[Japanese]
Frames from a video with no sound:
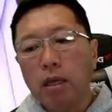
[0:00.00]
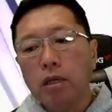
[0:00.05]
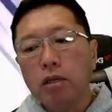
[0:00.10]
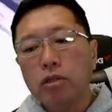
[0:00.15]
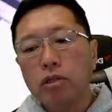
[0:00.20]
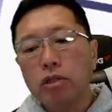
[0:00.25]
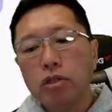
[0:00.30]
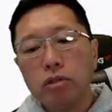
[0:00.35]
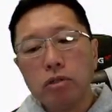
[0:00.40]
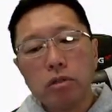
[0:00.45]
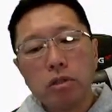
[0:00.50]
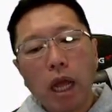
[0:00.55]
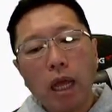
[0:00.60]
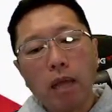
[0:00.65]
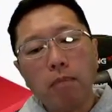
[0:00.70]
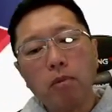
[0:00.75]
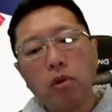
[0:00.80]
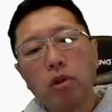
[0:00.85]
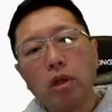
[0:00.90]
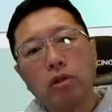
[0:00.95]
従
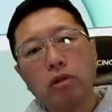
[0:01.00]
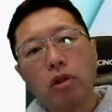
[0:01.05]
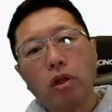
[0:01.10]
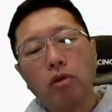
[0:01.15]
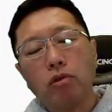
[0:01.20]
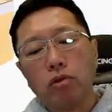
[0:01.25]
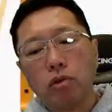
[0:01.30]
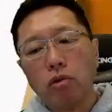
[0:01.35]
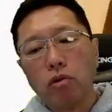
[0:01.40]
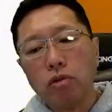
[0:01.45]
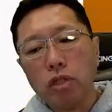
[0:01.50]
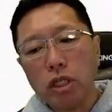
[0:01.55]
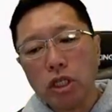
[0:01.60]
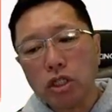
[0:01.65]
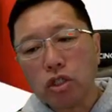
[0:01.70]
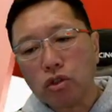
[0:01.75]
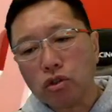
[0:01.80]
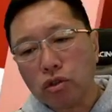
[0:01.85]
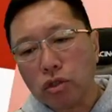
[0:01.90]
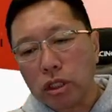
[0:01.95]
来モデルというと
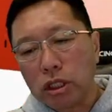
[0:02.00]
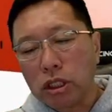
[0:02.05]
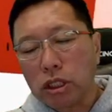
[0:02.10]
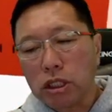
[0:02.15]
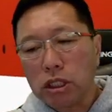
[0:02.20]
21